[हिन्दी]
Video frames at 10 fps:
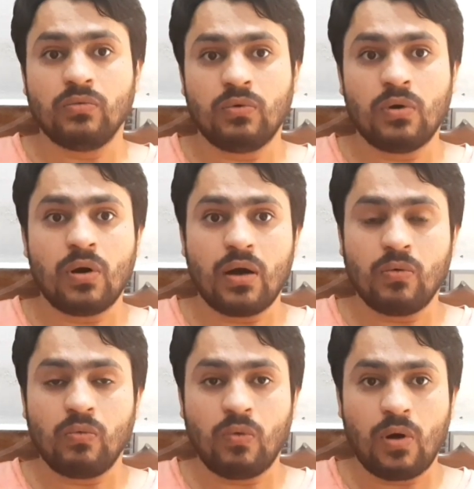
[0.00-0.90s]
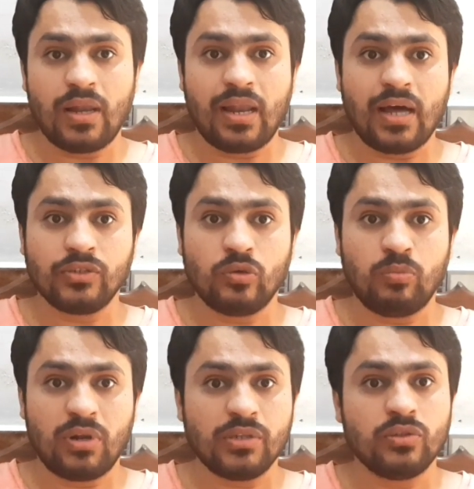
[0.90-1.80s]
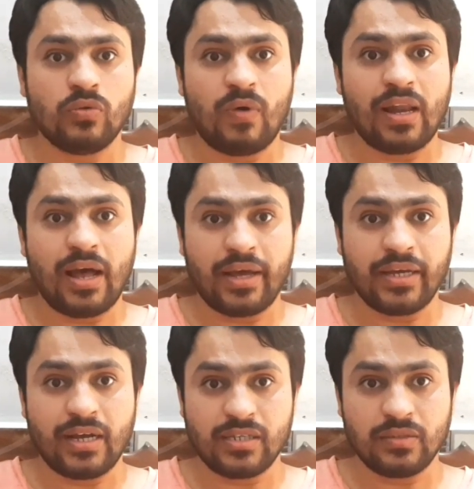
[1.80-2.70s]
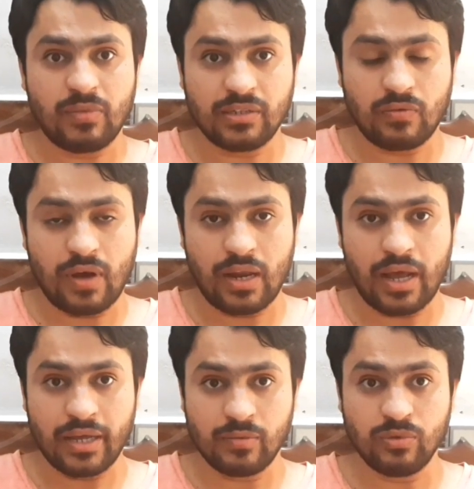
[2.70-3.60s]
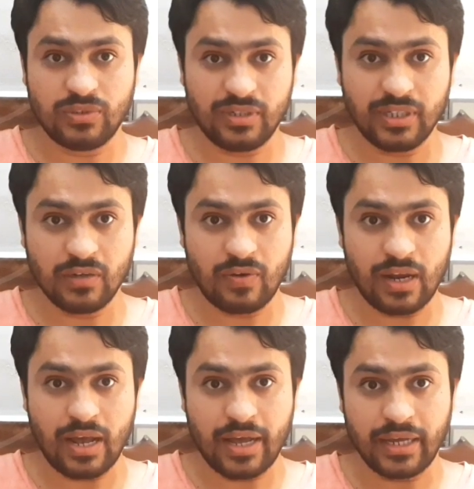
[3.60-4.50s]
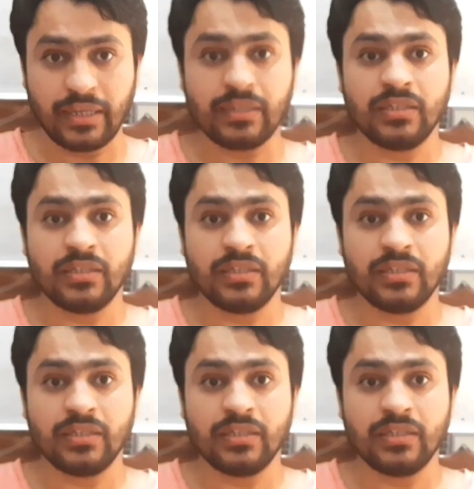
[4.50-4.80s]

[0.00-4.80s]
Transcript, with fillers: वो वो अल्लाह जो बुलंदियों वाला है अजमत वाला है बुज़ुर्गी वाला है